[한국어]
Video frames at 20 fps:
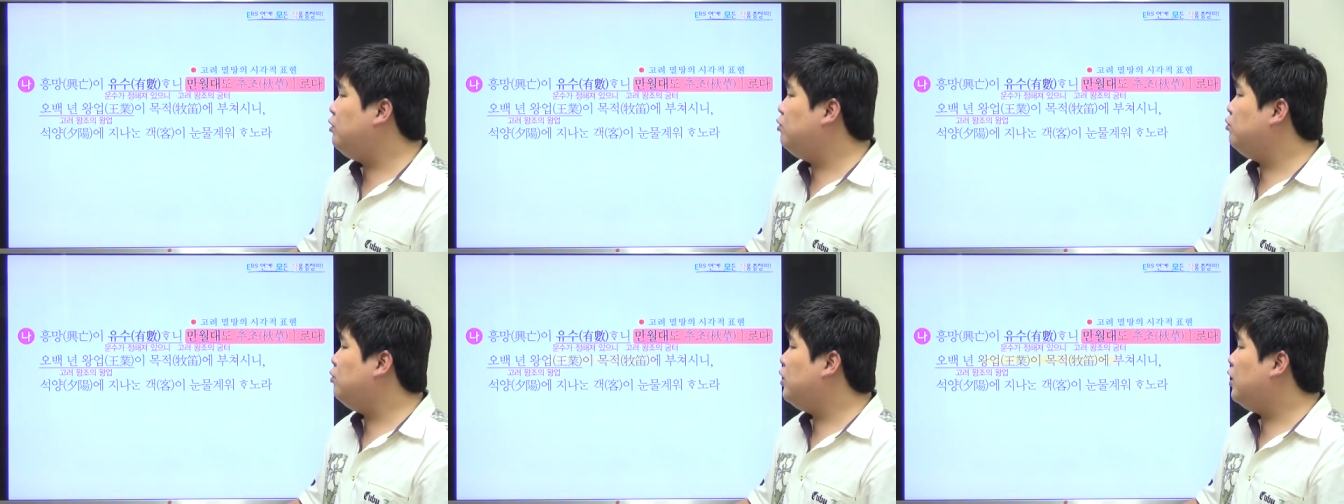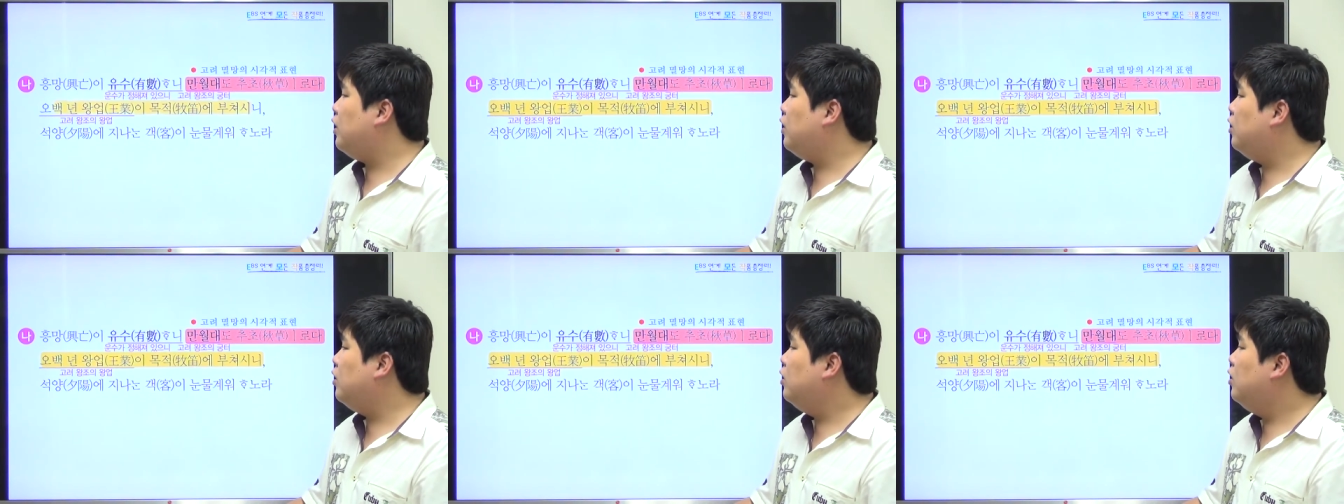
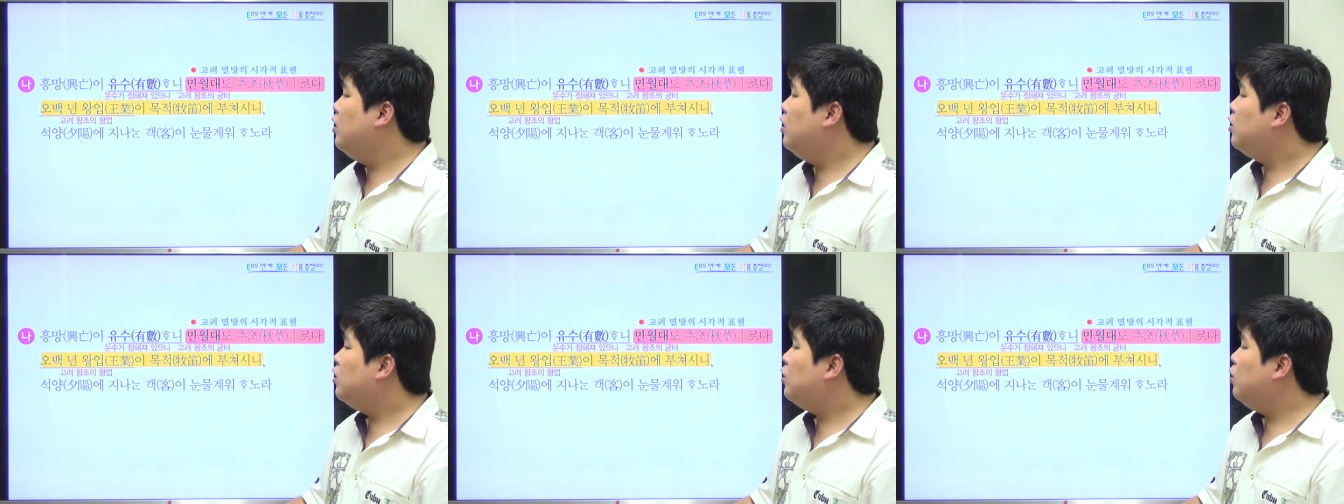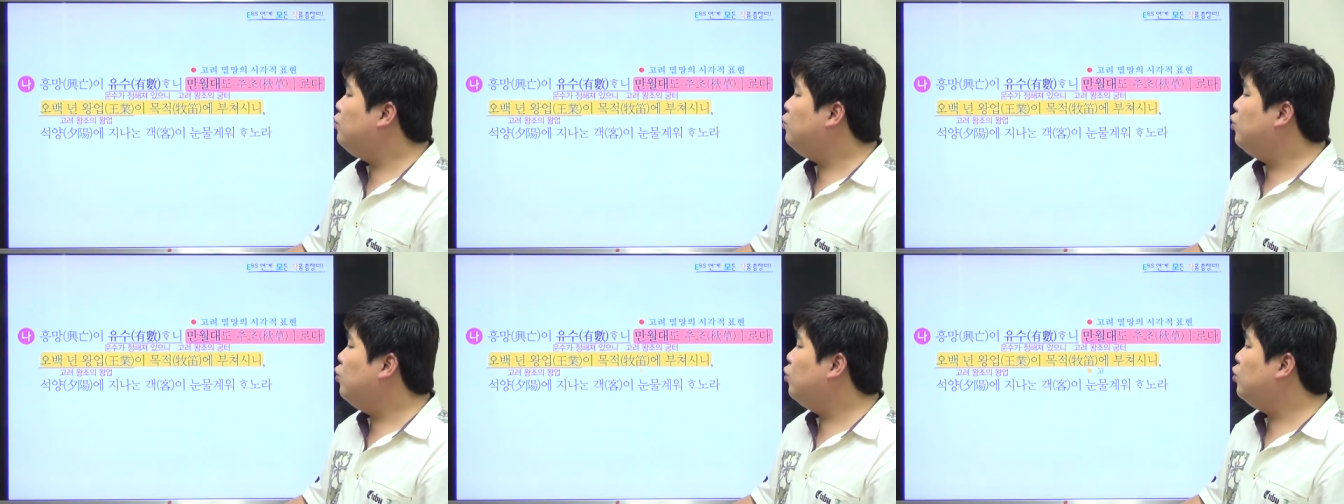소리예요.
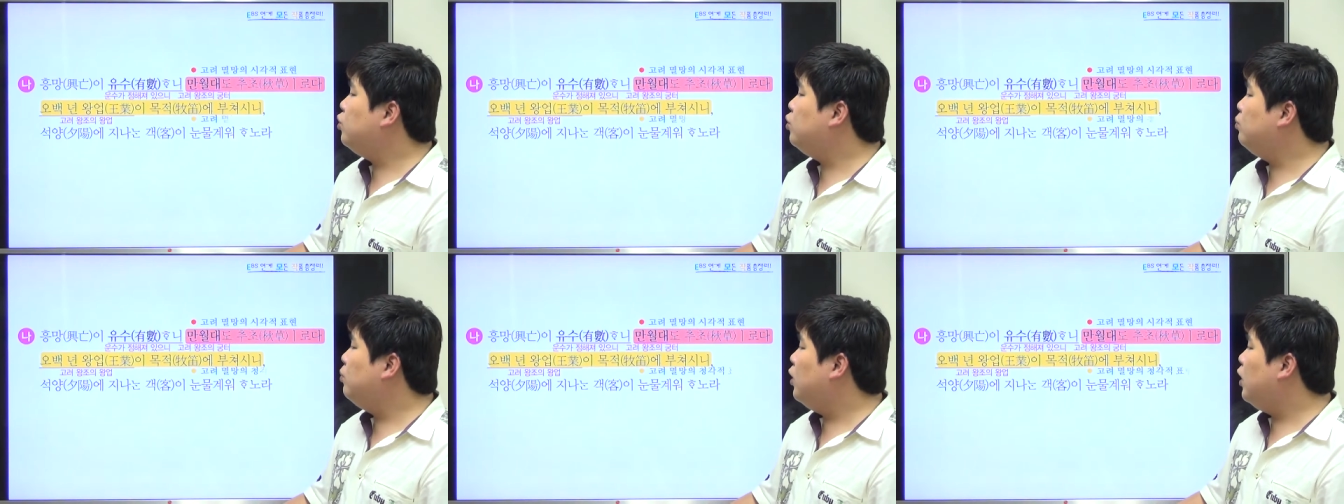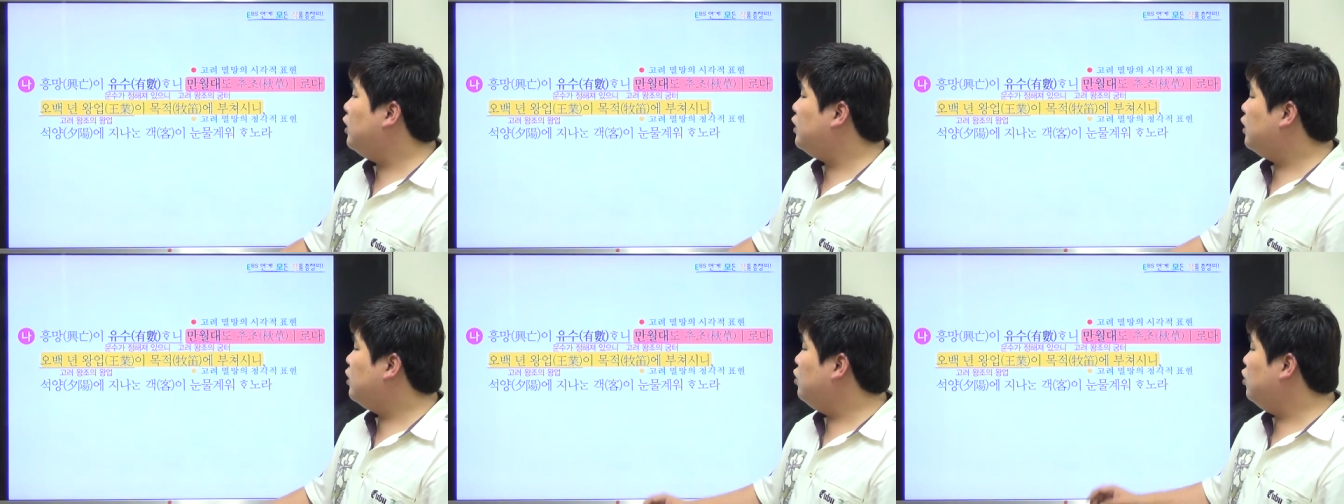그럼 요것도
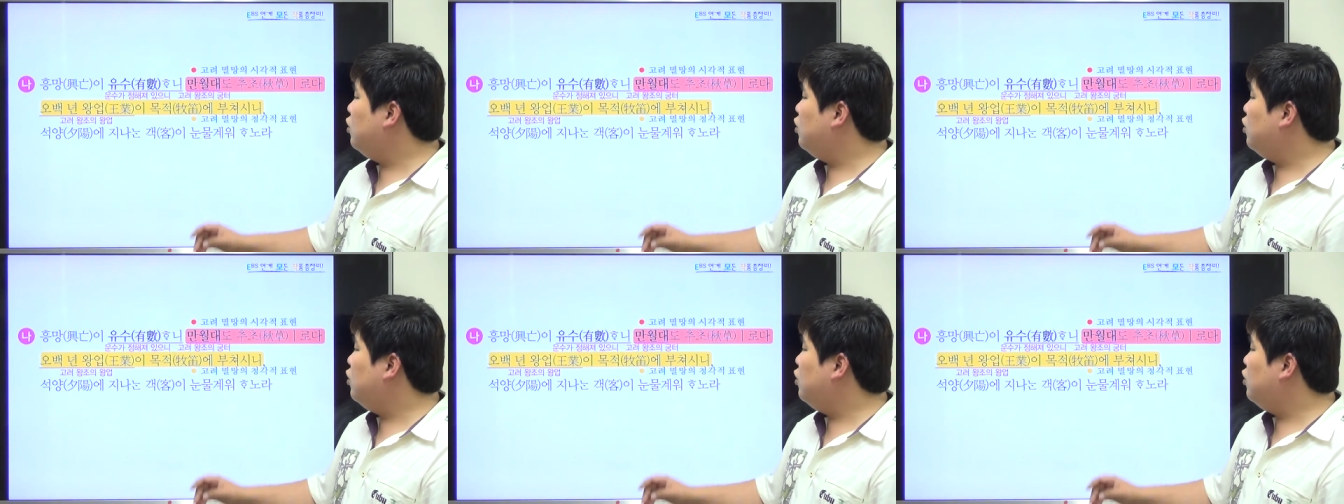뭐가 돼?